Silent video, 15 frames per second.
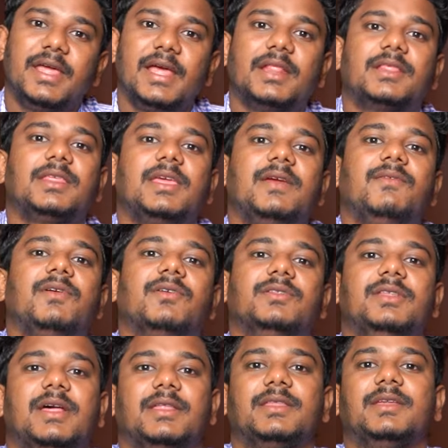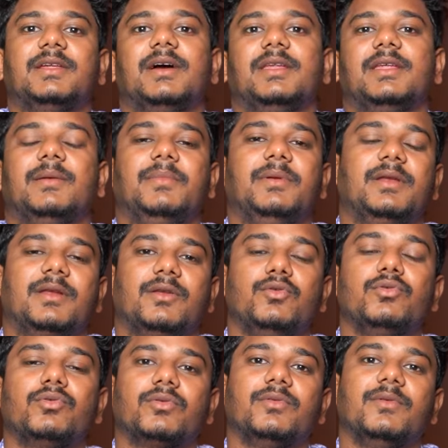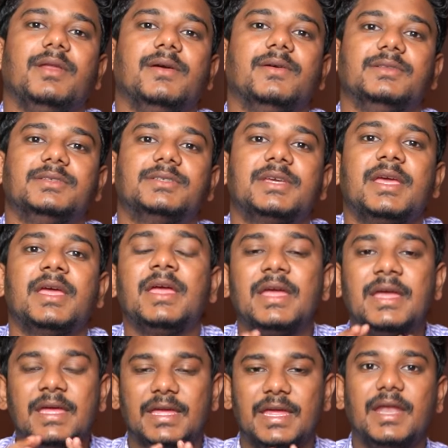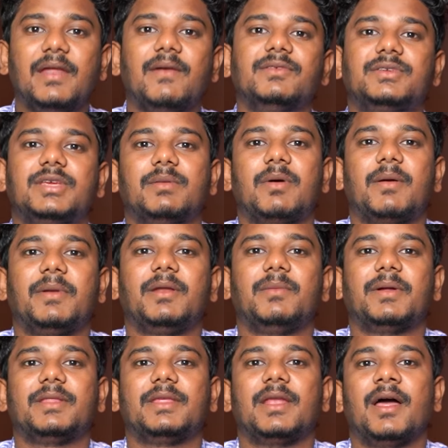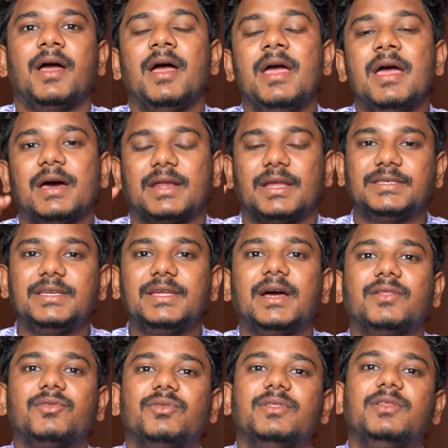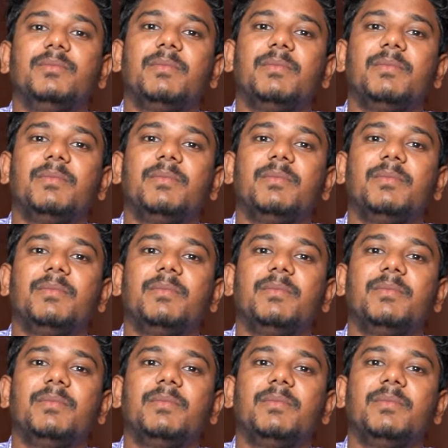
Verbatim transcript: நேற்று ஈவினிங் வந்து இறந்துருக்காரு அப்படின்ற நியூஸ் வந்து வெளியே வந்துச்சு என்ன விஷயம் அப்படின்னு பார்த்தீங்கன்னா ரஜினிகாந்த் வந்து